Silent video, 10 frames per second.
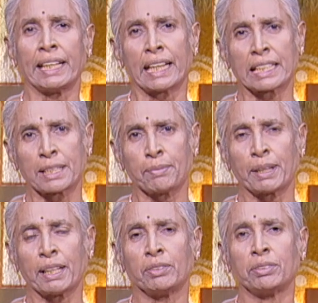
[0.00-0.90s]
என்ன
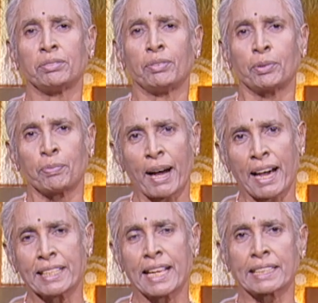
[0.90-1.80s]
சாப்பிட்டாலும் ஒரு
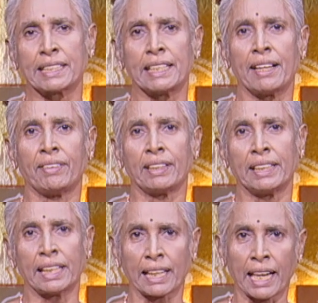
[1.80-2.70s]
மாதிரி அசதியாக வருது
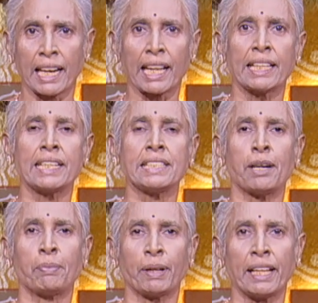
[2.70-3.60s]
நான் நல்லா தான்
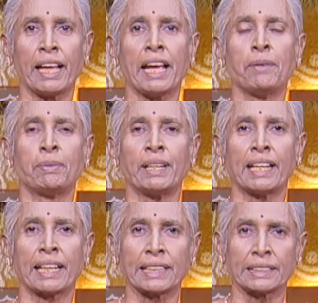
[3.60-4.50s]
சாப்பிட்றேன் ஏன் இப்படி
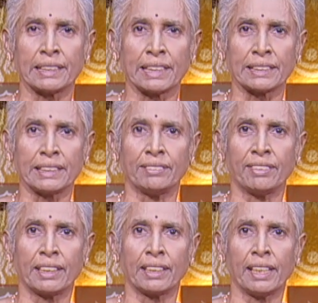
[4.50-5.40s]
எனக்கு அசந்து அசந்து
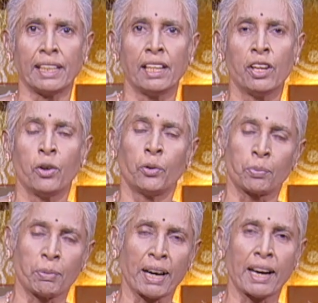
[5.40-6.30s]
வருது
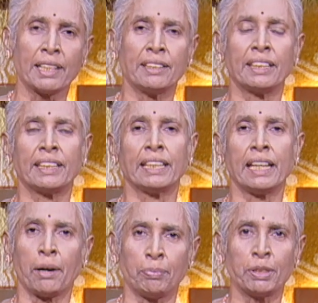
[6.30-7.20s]
ஒரு மாதிரி
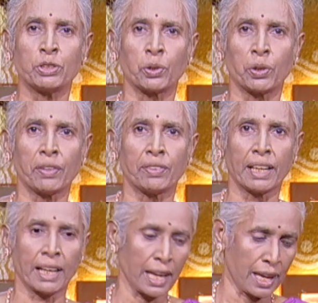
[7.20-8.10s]
இருக்குது அப்படின்னு
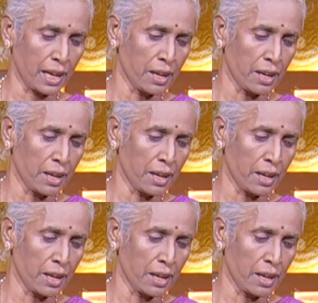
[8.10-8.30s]
சொல்கிறவங்கெல்லாம்